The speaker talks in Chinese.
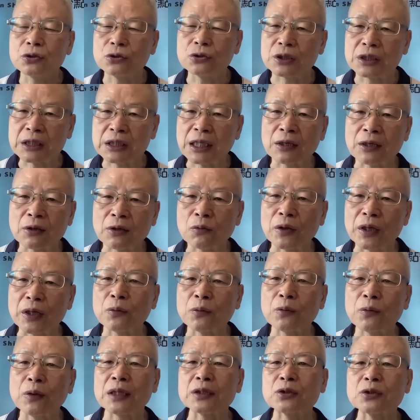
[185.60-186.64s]
就称
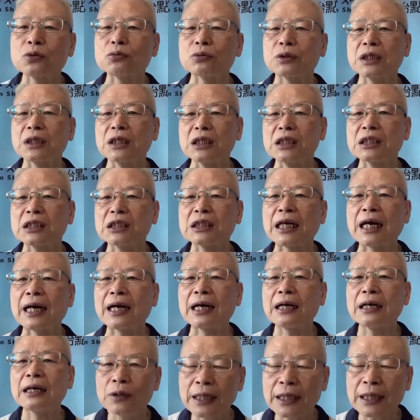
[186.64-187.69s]
为患处体
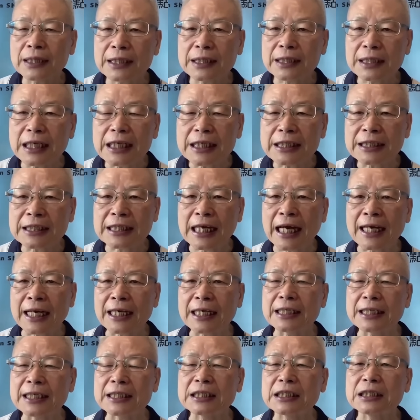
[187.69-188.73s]
香。那第
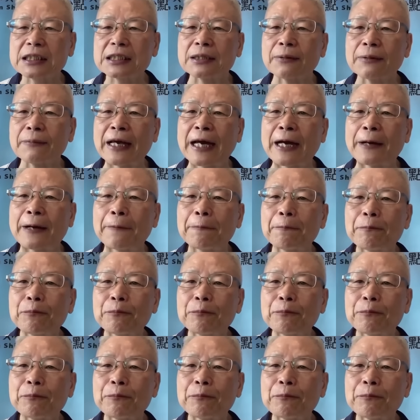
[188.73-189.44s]
三个是什么呀？